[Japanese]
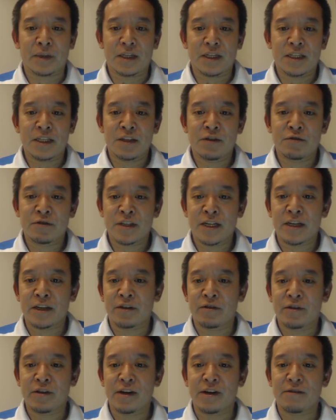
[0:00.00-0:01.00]
市長選
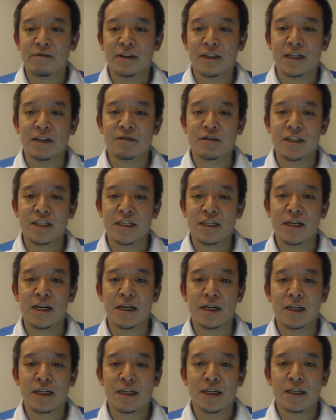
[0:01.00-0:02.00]
挙には私
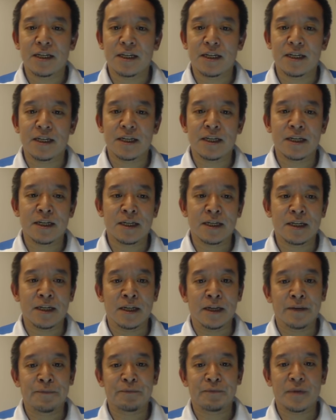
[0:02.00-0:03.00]
が、あ
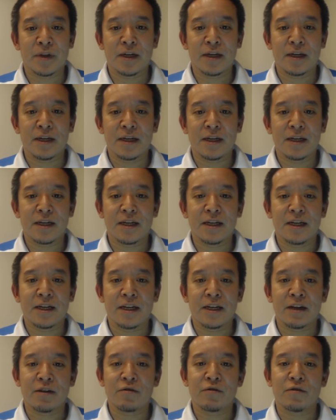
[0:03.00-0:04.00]
ねえー、
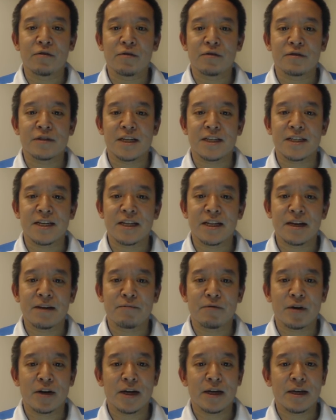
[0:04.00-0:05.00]
立候補させて
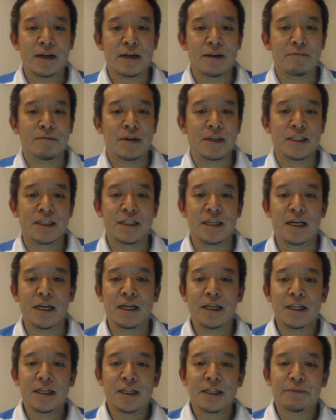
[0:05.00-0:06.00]
もらいました。
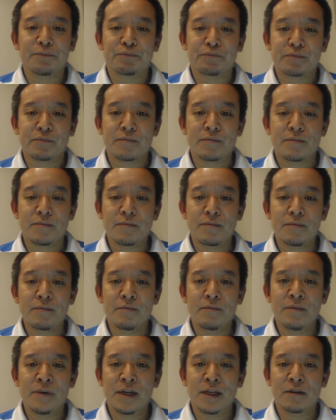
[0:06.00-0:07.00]

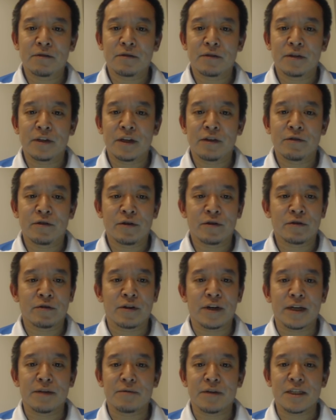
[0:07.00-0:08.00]
まあ、あのいろいろ
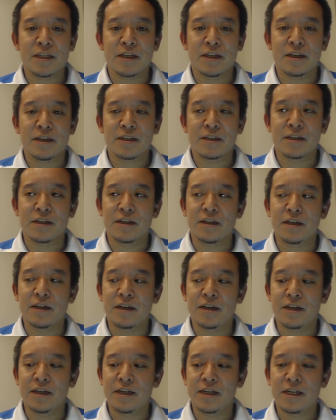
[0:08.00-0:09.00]
とありましてですね、
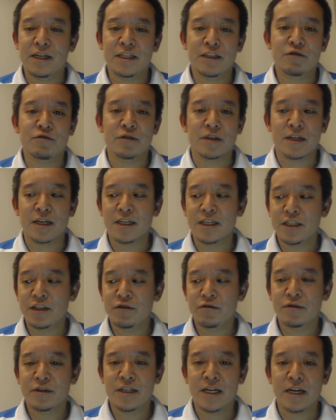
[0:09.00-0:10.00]
え東大阪市
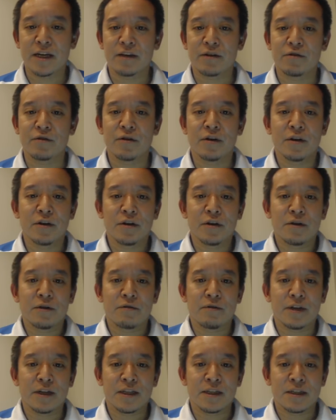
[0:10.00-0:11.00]
長選挙
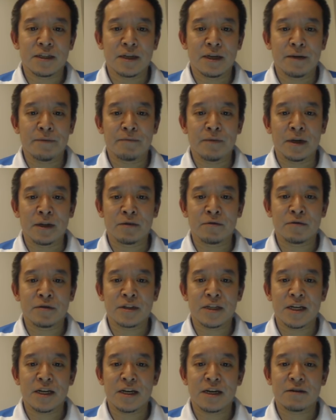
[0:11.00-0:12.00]
はですね、まあ、当
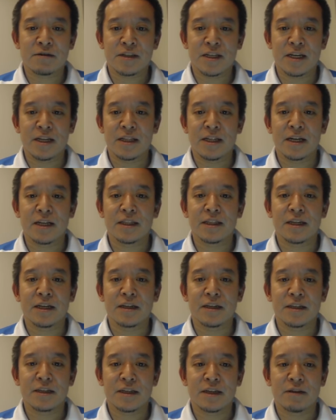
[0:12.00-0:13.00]
然落選だった
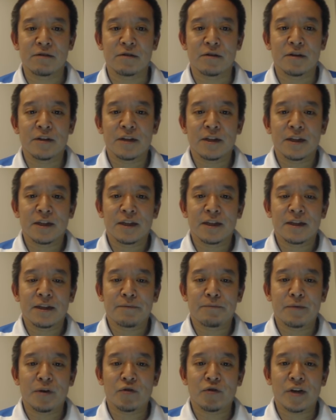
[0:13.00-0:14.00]
んですけど、
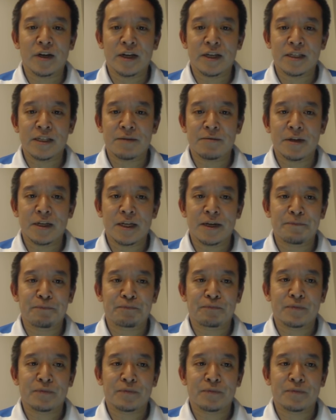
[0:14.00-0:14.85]
まあ、おかげさまで、